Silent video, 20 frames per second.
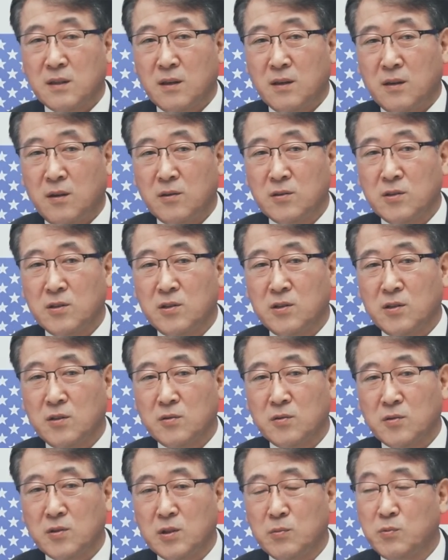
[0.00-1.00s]
어느
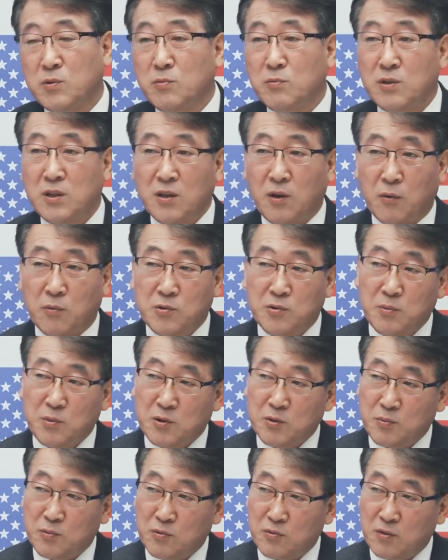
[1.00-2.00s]
지역은 또 입주 물량이
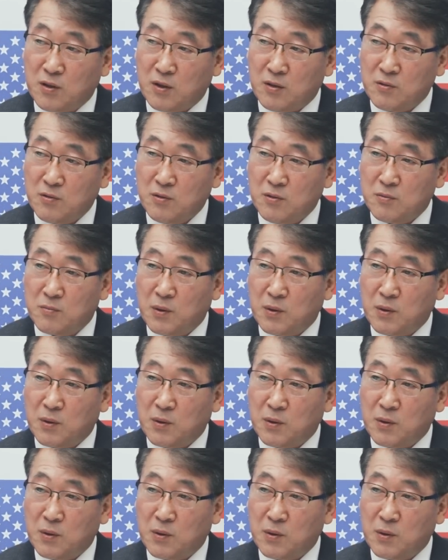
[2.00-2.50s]
없음에도 불구하고